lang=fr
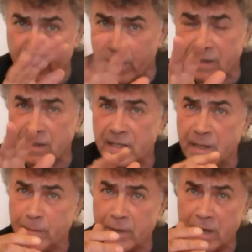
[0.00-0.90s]

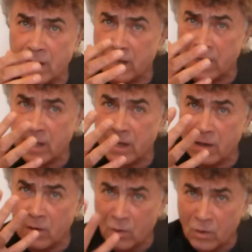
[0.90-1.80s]
participent à,
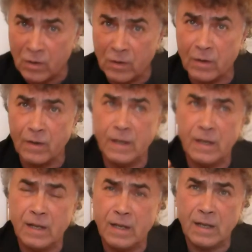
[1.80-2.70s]
l'horreur
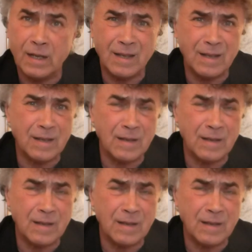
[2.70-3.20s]
euh,